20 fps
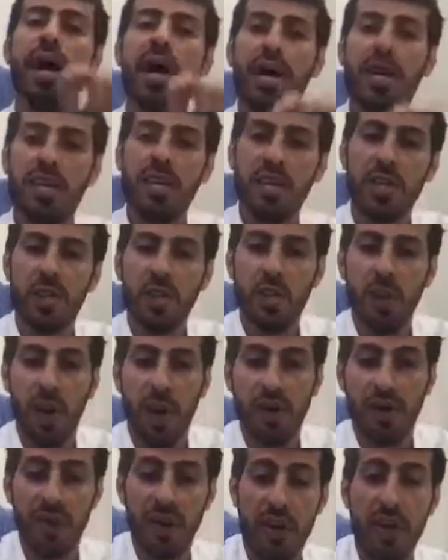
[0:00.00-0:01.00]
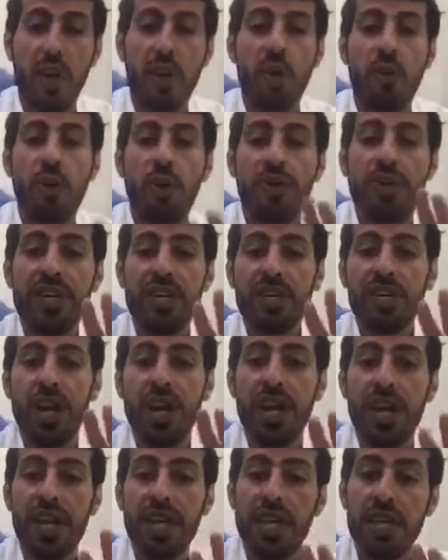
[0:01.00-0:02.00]
غدا توافي وفي
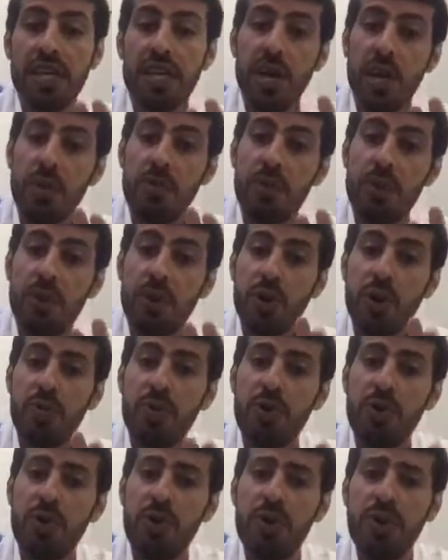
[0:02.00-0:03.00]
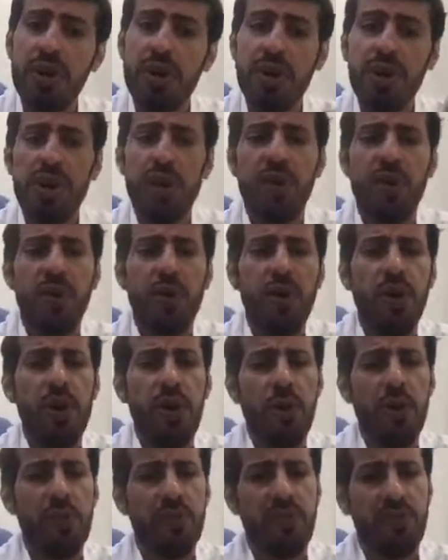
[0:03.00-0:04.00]
شهرين تغمركم بنور كضوء
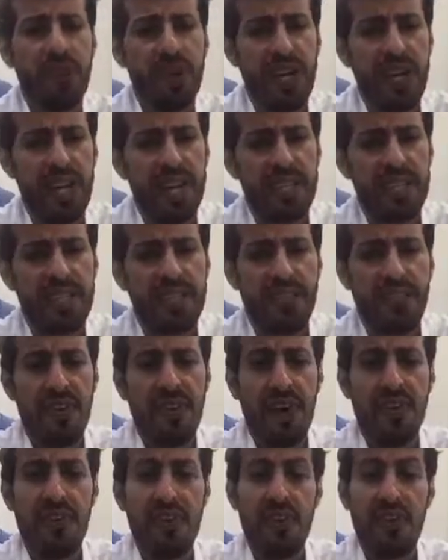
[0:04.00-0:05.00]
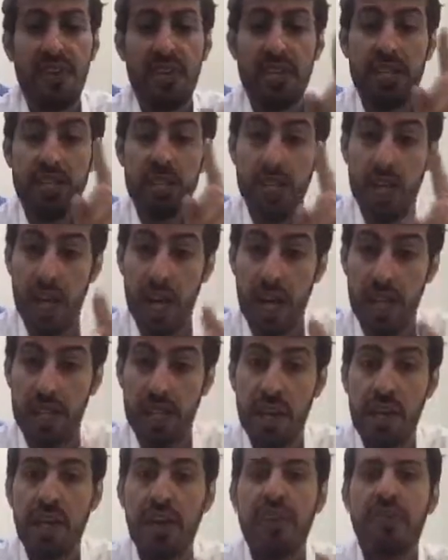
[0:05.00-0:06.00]
الحب في ليل الزفاف فإن جاءت
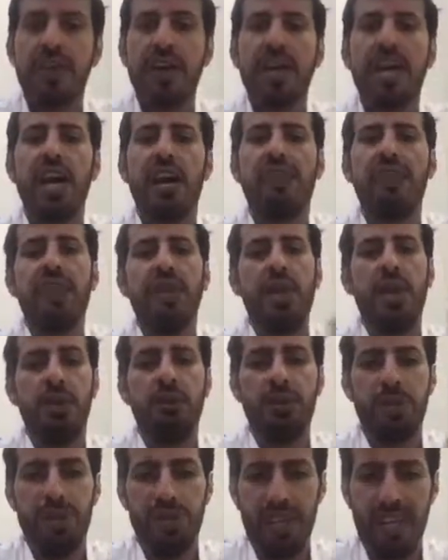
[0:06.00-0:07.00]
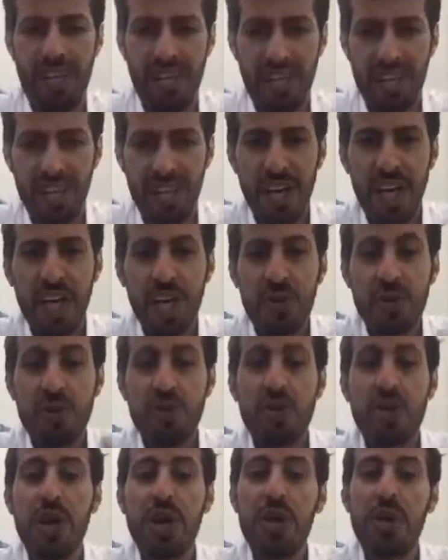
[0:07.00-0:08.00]
فكافئنا بشعر
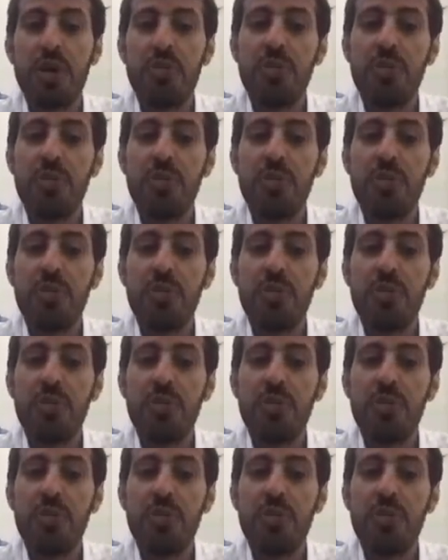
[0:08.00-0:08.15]
نسر